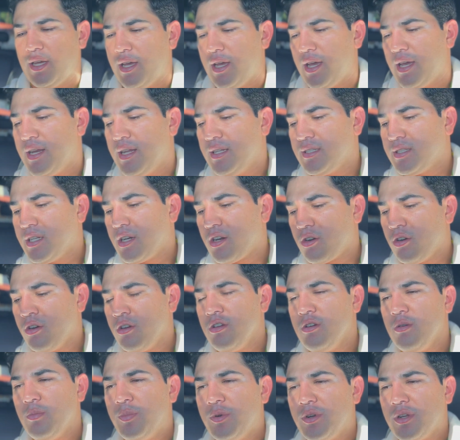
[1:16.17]
en ese
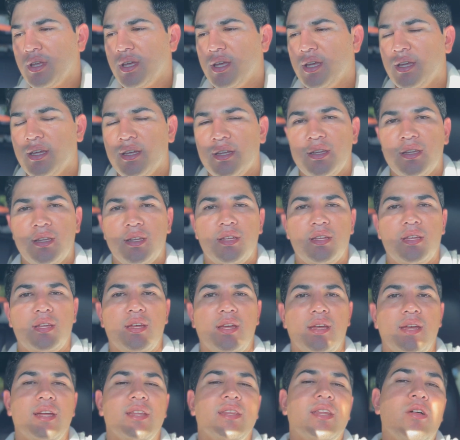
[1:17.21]
rollo porque
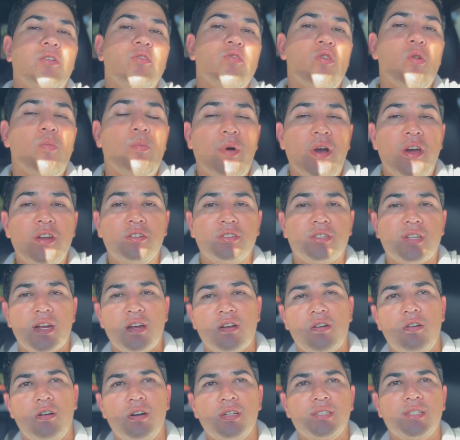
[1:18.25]
he andado ocupado en otras
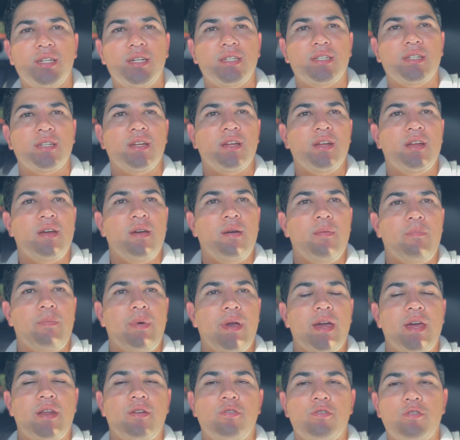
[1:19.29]
cosas,
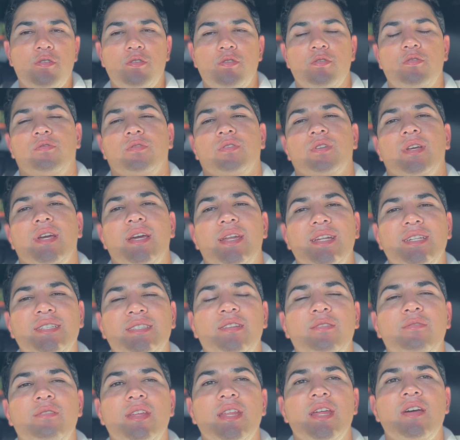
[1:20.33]
pero en
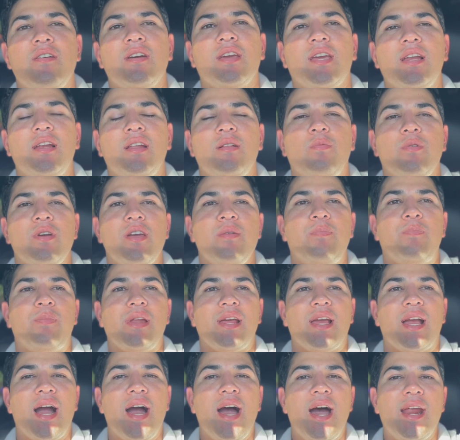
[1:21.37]
este video aquí les voy a
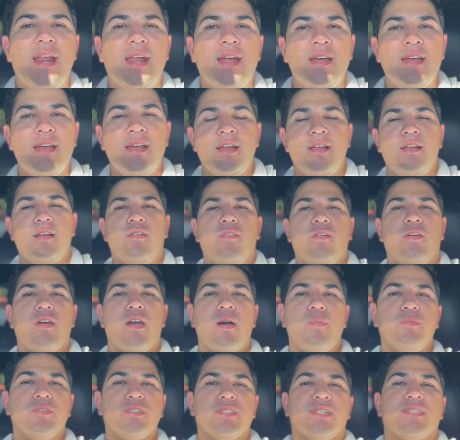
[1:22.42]
explicar lo que
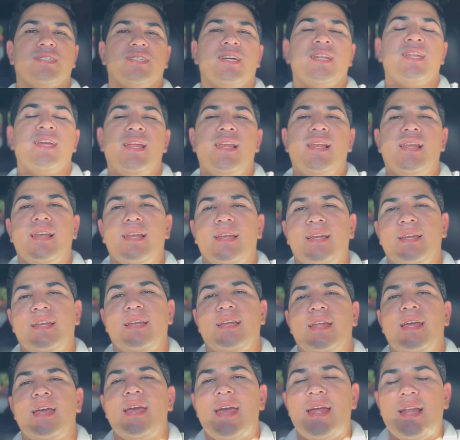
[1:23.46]
vamos a hacer el,
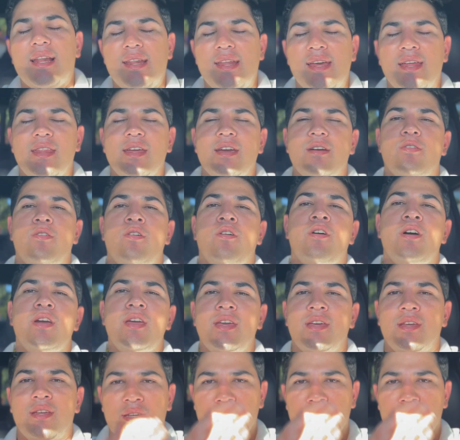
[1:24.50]
día de hoy,